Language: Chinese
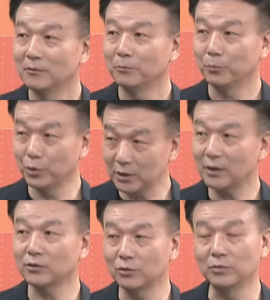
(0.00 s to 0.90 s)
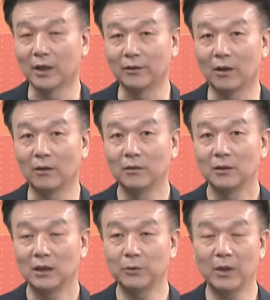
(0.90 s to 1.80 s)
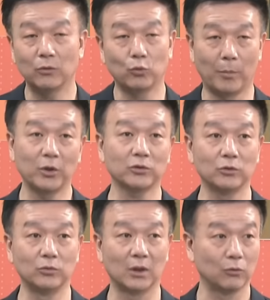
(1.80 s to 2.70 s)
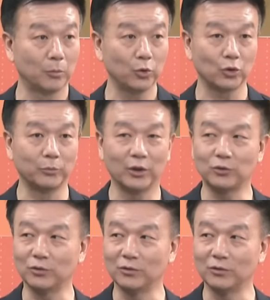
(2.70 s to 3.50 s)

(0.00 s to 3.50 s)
不见得是路人哦。因为我们都是路人，我为什么不会去？